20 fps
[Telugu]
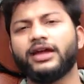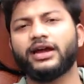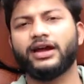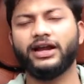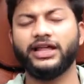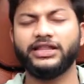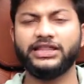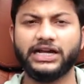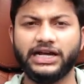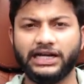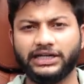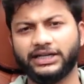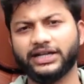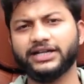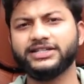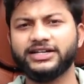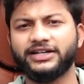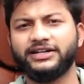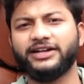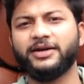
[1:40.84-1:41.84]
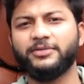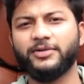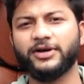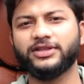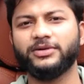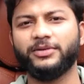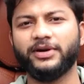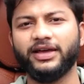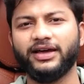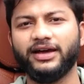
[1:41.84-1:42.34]
ఇక్కడైతే కరెక్ట్గా సెట్
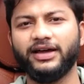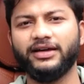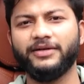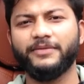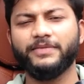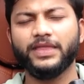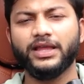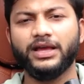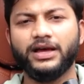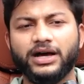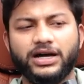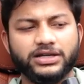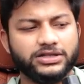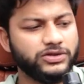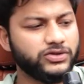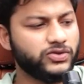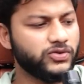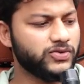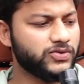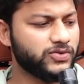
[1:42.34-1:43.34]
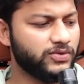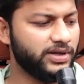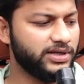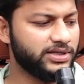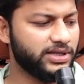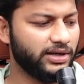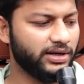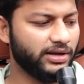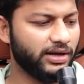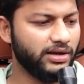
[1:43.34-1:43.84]
అయిపోద్ది భయ్య అసలు
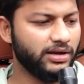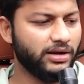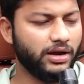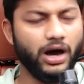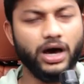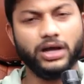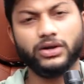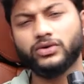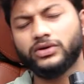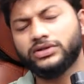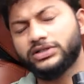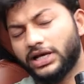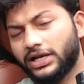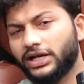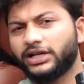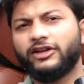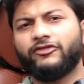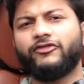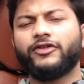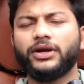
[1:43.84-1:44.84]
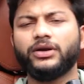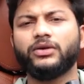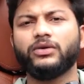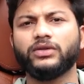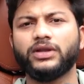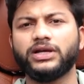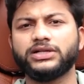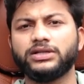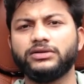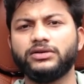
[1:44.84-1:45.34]
చూసుకునేసరికి కార్ కూడా చాలా
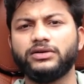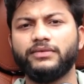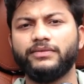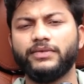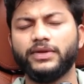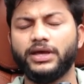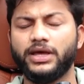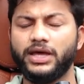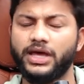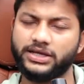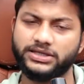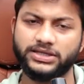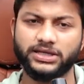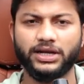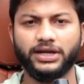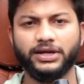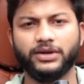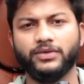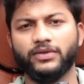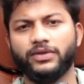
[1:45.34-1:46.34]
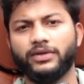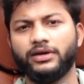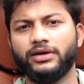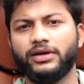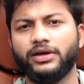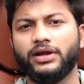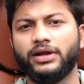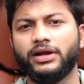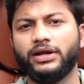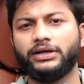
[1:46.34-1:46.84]
డిఫరెంట్గా ఉంది అసలు ఎక్సలెంట్గా ఉంది
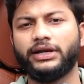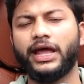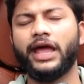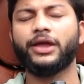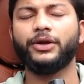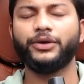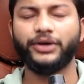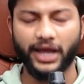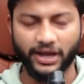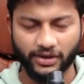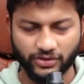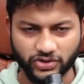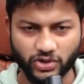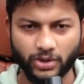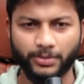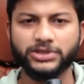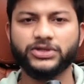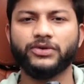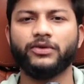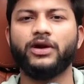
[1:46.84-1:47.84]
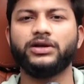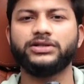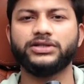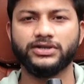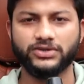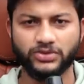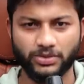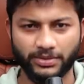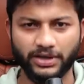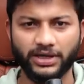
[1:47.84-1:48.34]
థ్యాంక్ యూ థ్యాంక్ యూ సో మచ్ ఫర్
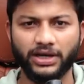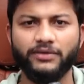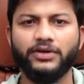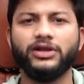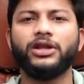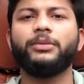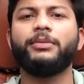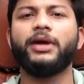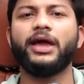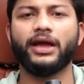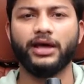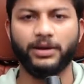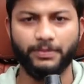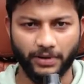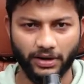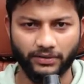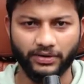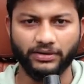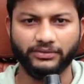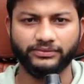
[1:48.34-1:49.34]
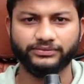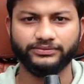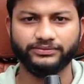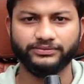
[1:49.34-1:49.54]
వాచింగ్ సుమన్ టీవీ నేను వెంకర్ పవన్